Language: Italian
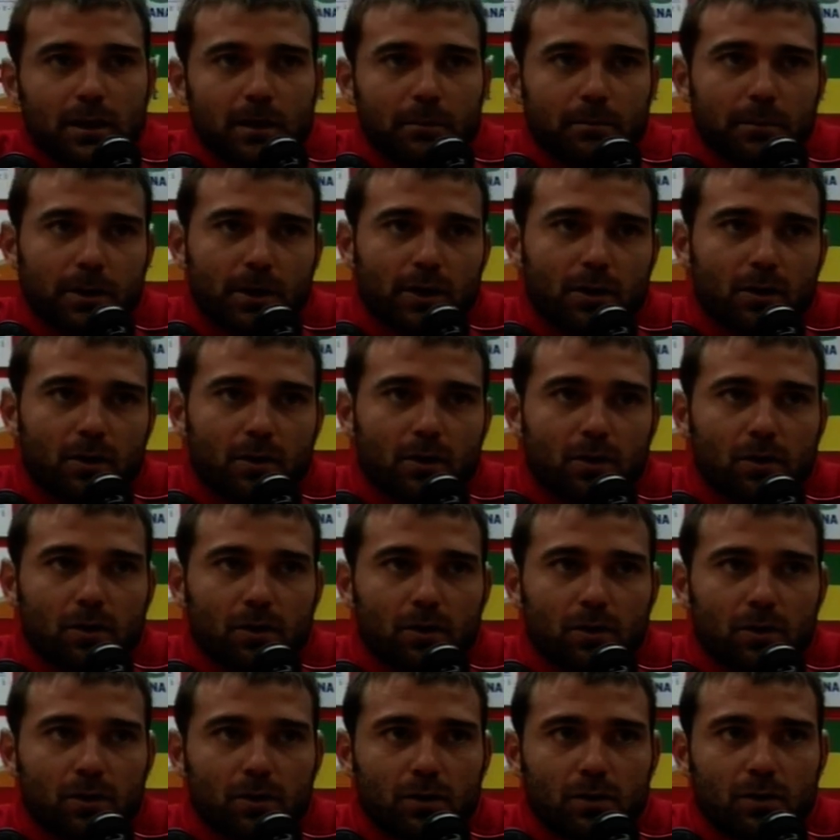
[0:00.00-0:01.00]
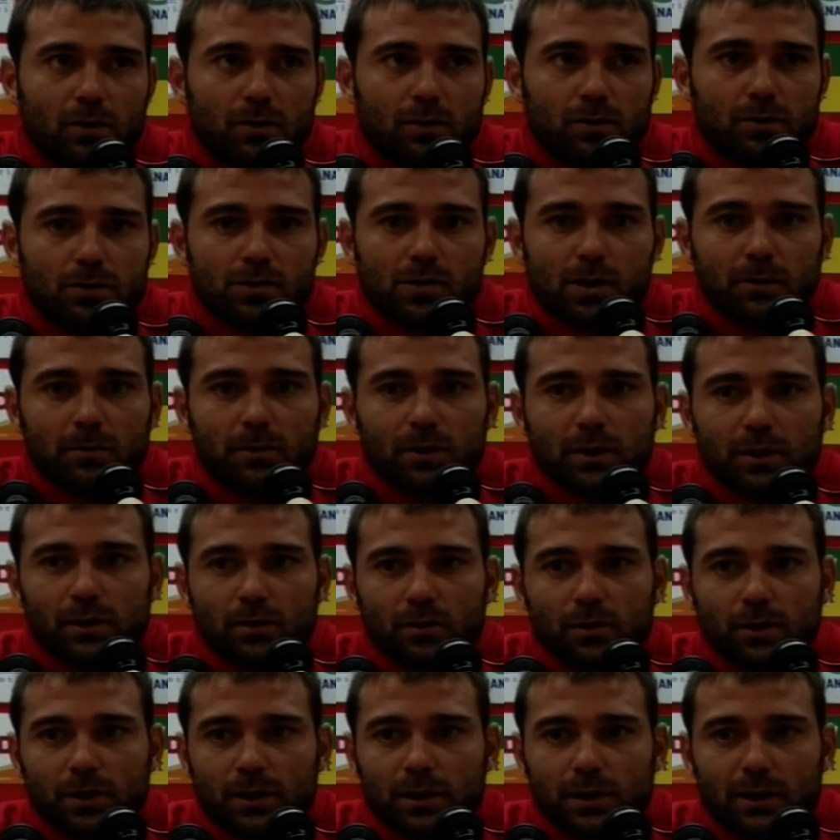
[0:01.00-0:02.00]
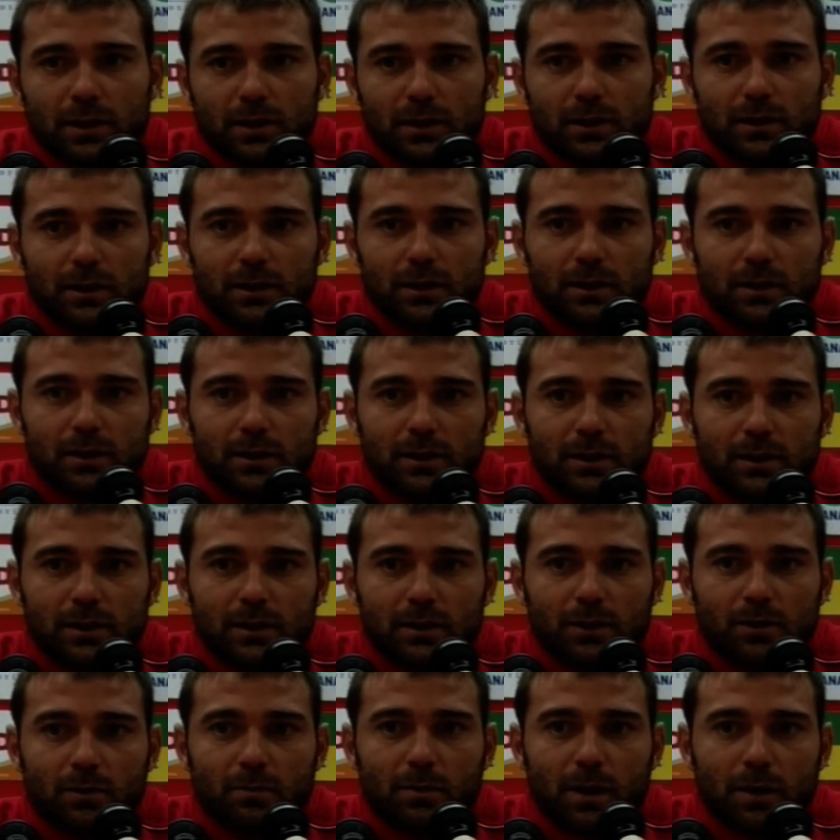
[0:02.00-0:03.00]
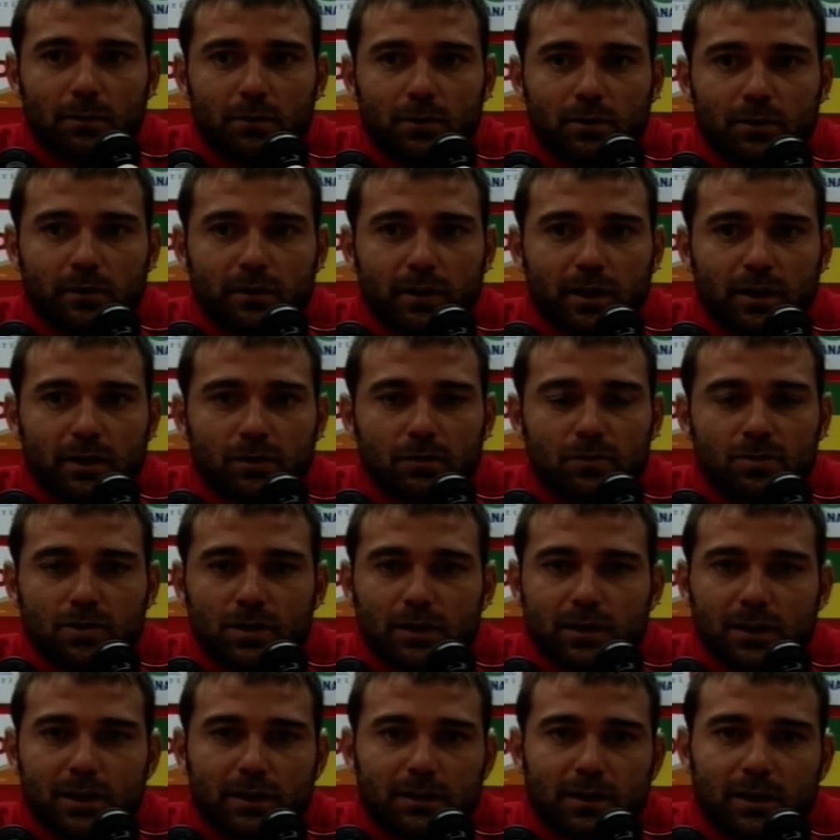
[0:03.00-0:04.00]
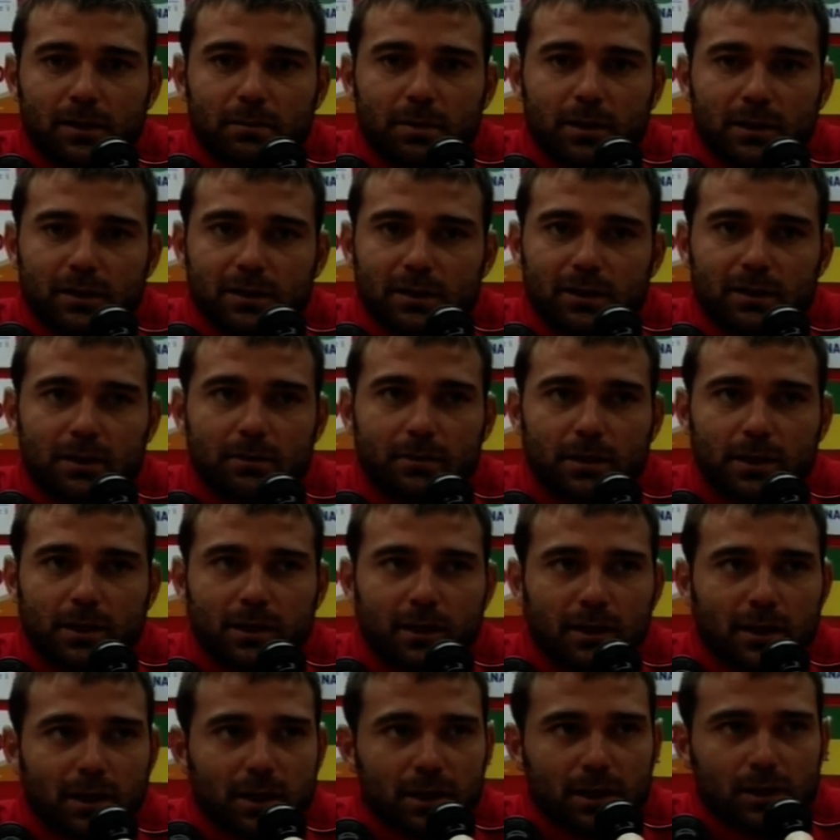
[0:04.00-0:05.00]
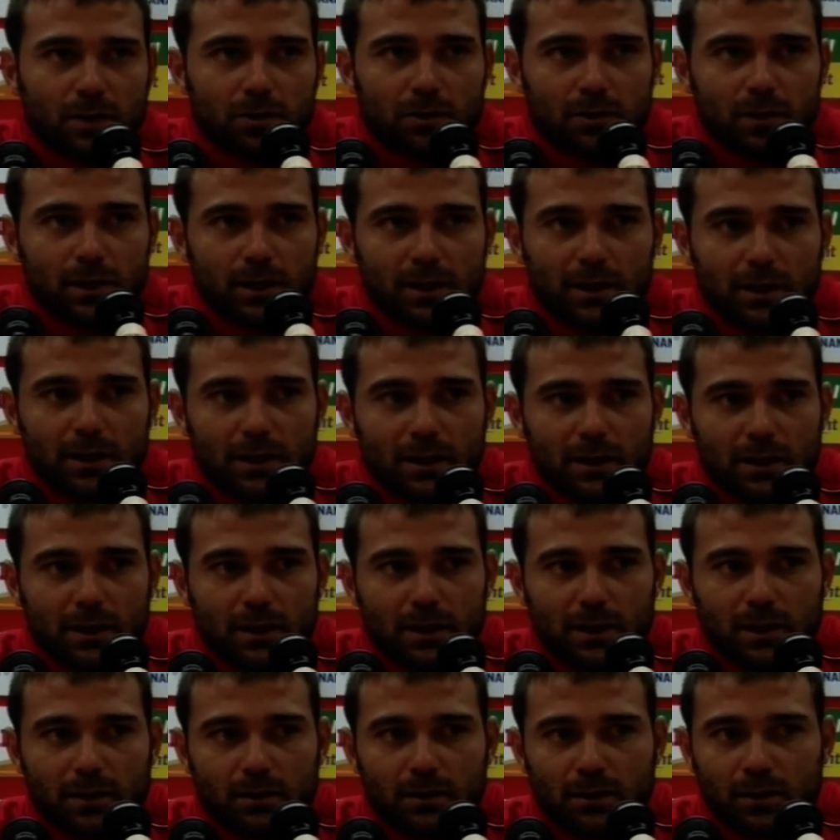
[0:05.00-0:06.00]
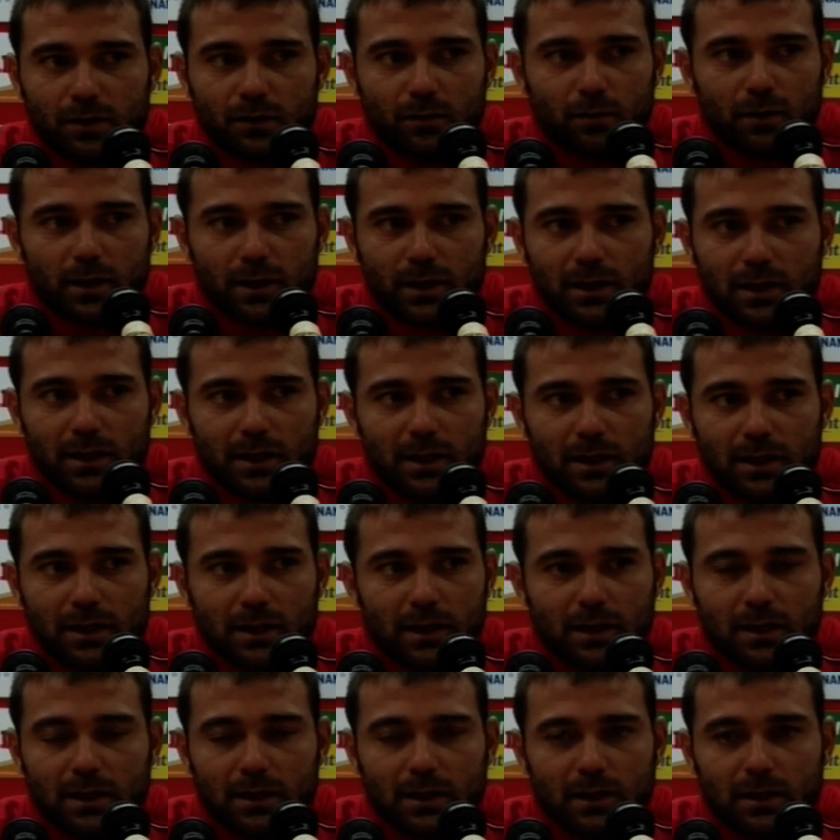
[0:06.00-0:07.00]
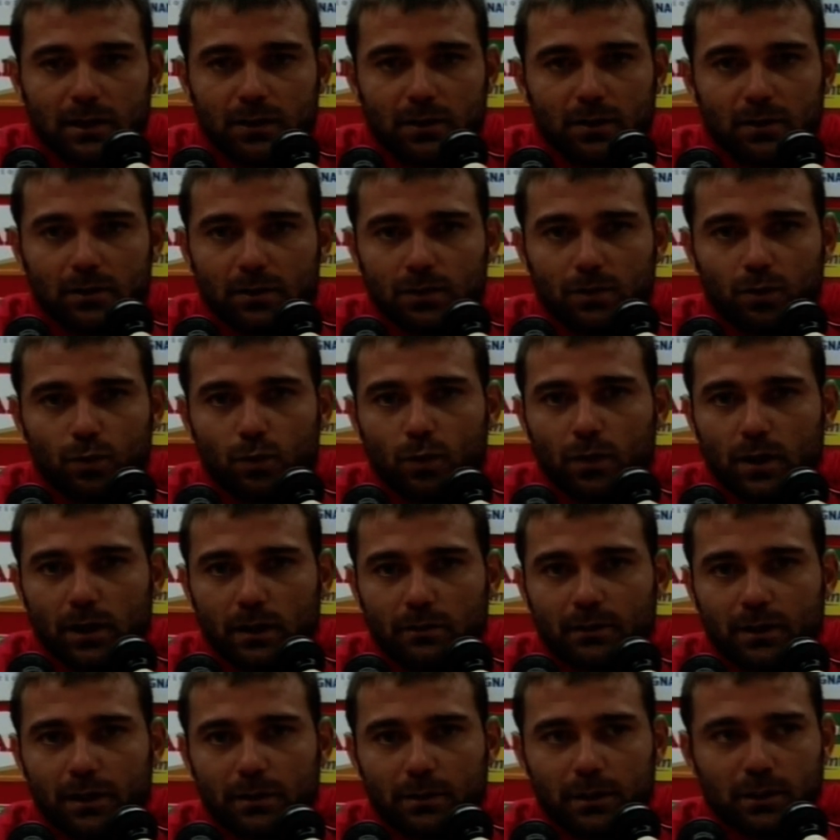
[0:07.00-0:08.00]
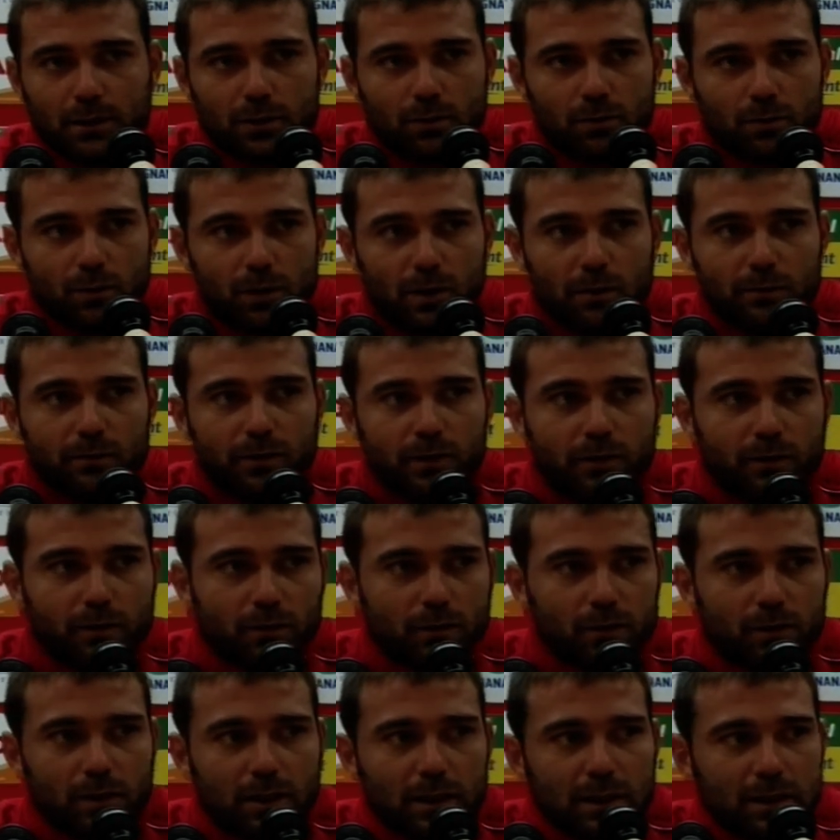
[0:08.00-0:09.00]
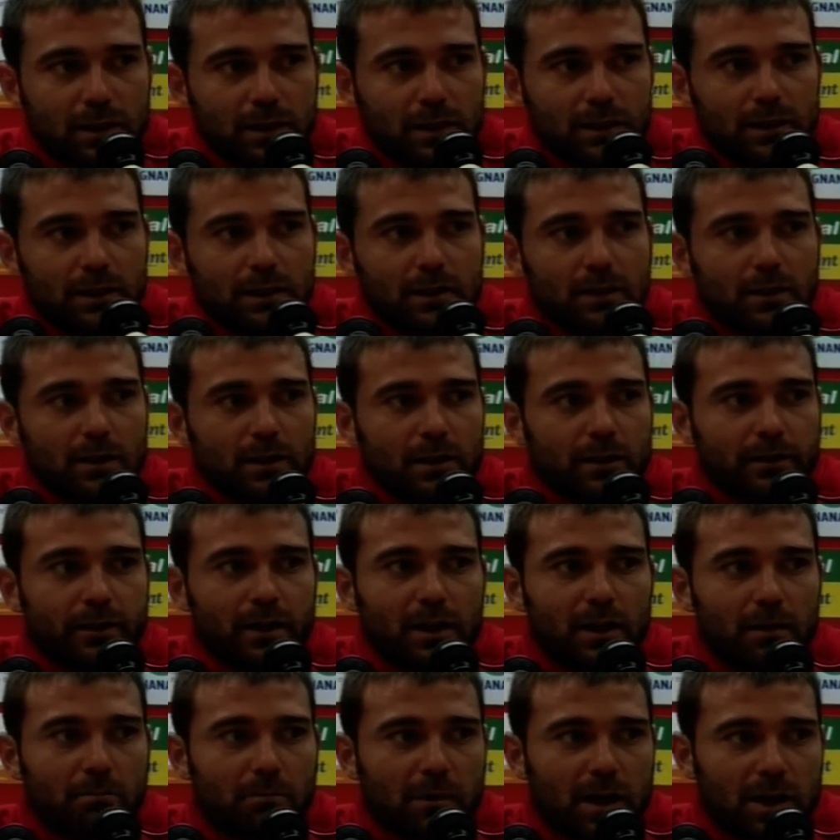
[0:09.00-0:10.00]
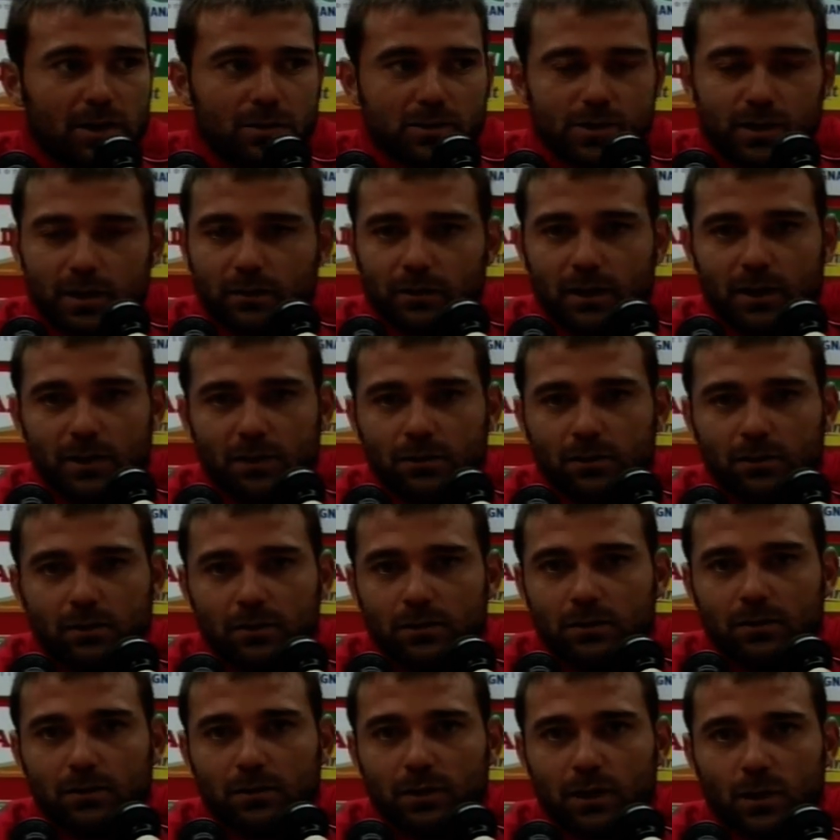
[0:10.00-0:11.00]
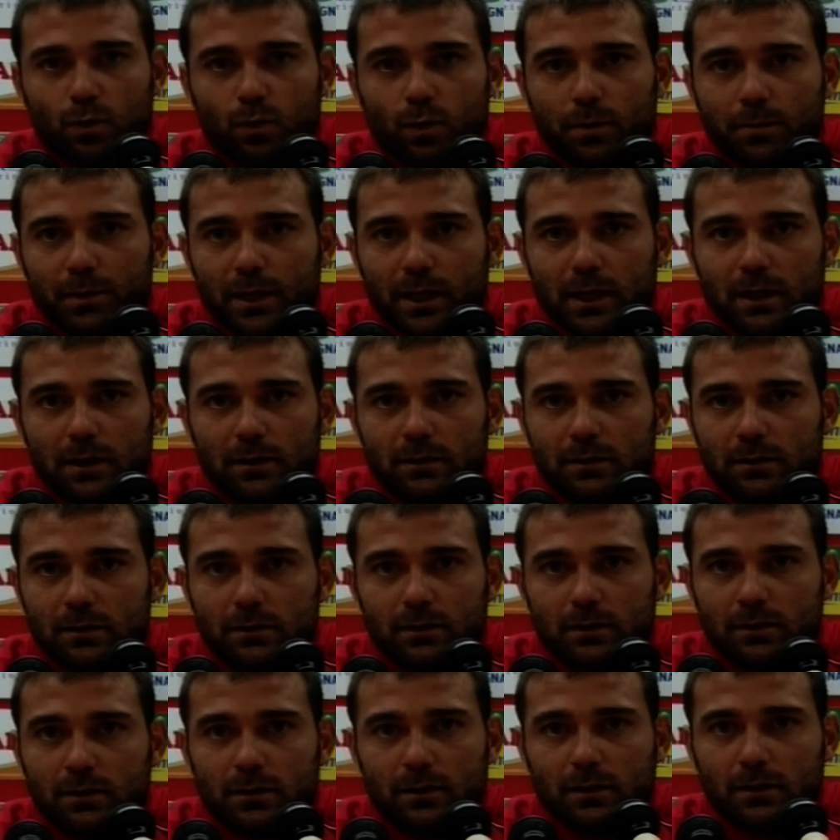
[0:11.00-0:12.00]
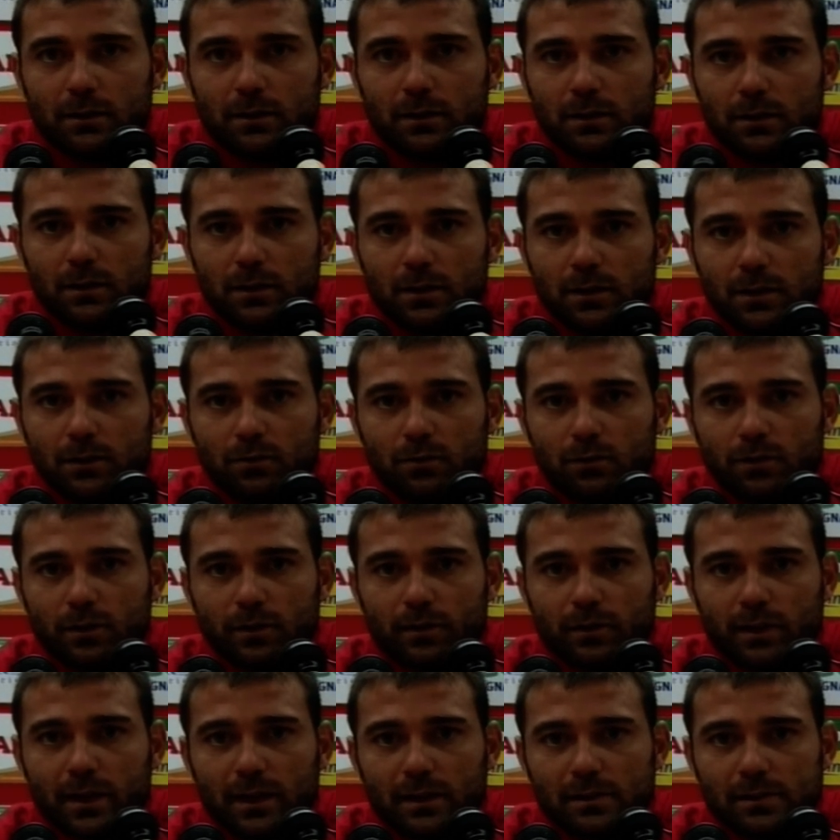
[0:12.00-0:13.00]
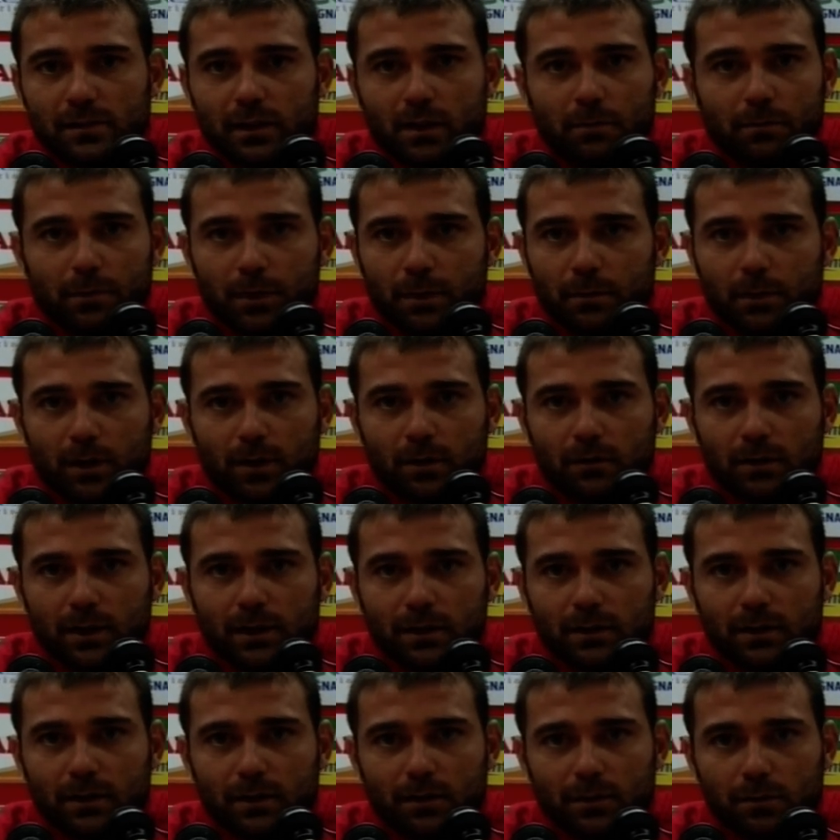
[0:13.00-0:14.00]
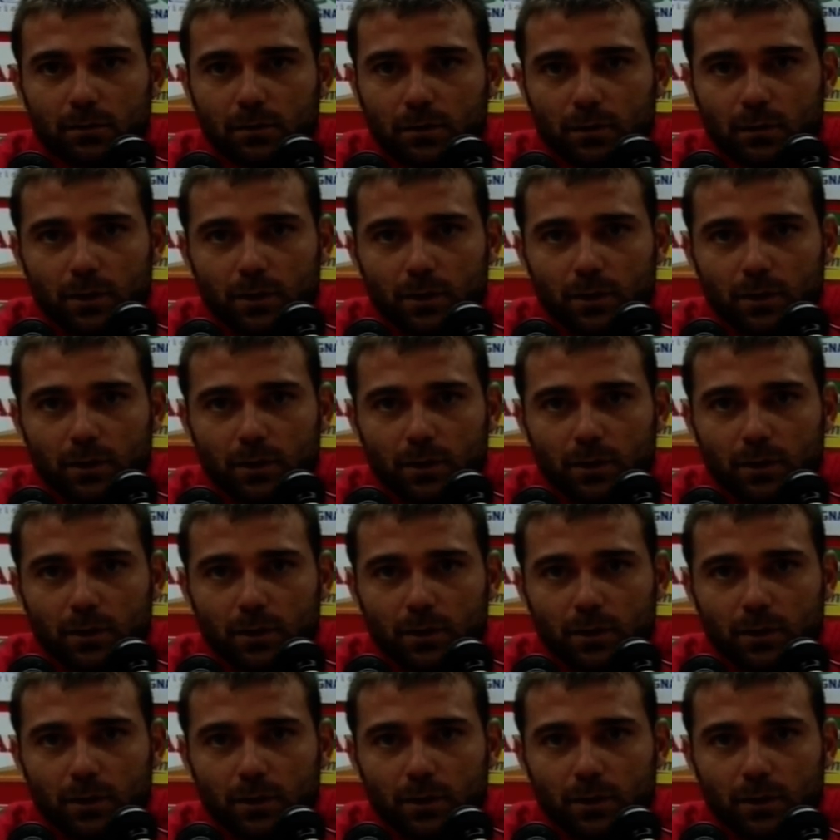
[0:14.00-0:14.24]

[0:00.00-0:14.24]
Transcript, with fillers: Però diciamo che noi dobbiamo stare concentrati alla partita perché Lecco è una squadra dura, veramente dura. visto delle, delle immagini vanno a 2000 in tutti i sensi, dal primo al novantesimo.